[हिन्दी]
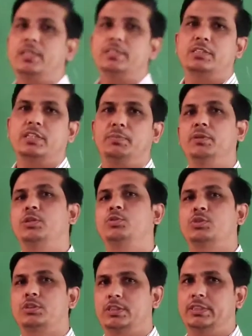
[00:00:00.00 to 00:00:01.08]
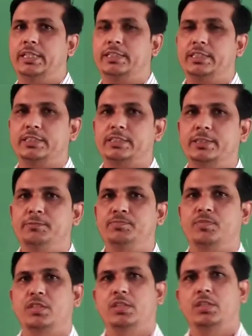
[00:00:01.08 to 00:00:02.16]
प्लांट अपनी रूट्स की सहायता से
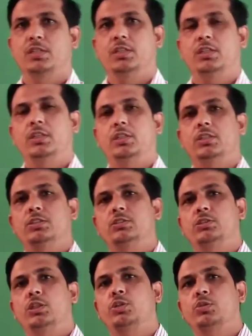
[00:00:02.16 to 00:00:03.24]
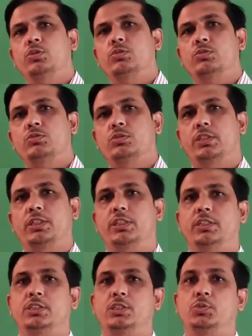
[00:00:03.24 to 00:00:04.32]
जड़ों के
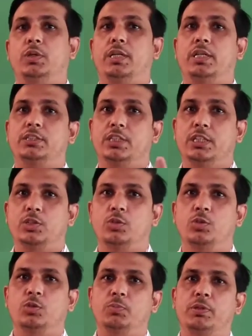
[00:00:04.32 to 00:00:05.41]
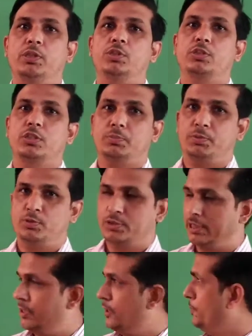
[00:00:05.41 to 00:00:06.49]
द्वारा जल को पत्तियों तक
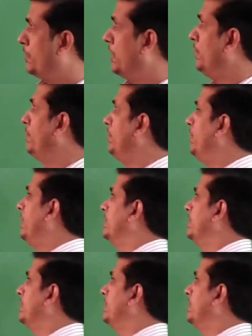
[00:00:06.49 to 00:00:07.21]
पहुंचाते हैं कल हमने